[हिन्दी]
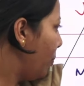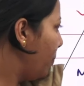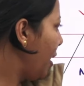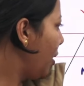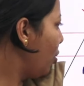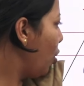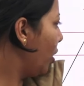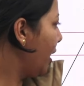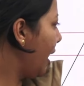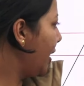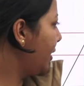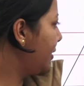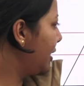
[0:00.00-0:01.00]
मान लो
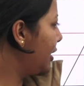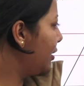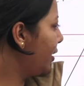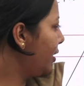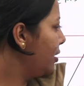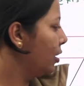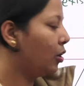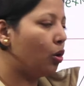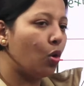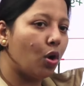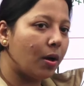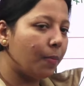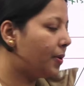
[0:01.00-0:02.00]
ऑर्गेनिक सिल्ट विथ
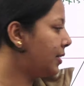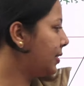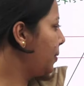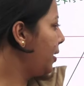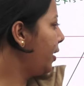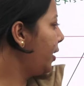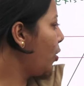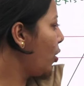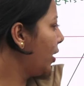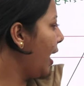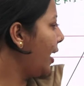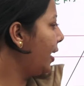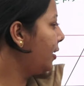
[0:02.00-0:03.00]
लो कंप्रेसिबिलिटी
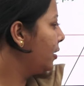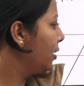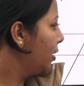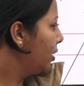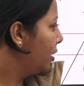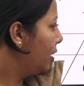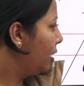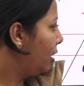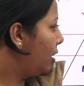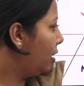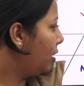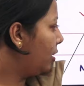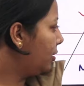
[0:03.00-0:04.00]
ऑर्गेनिक
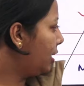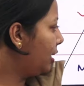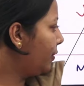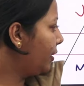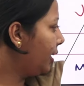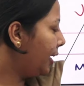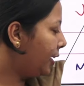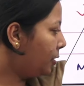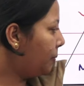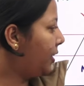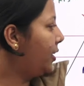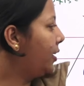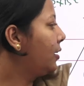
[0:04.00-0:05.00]
सिल्ट विथ
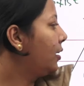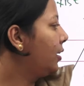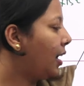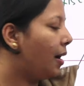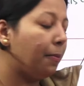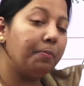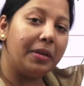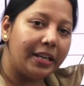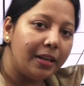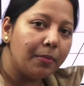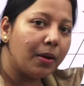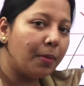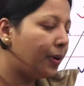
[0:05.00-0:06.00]
इंटरमीडिएट या
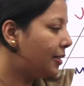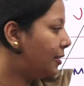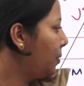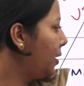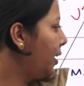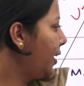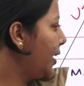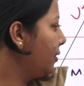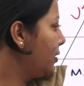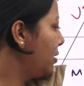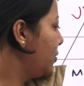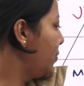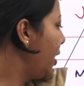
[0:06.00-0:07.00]
मीडियम कंप्रेसिबिलिटी एंड
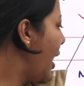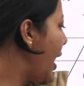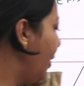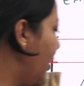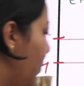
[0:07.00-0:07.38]
दिस इज विथ हाई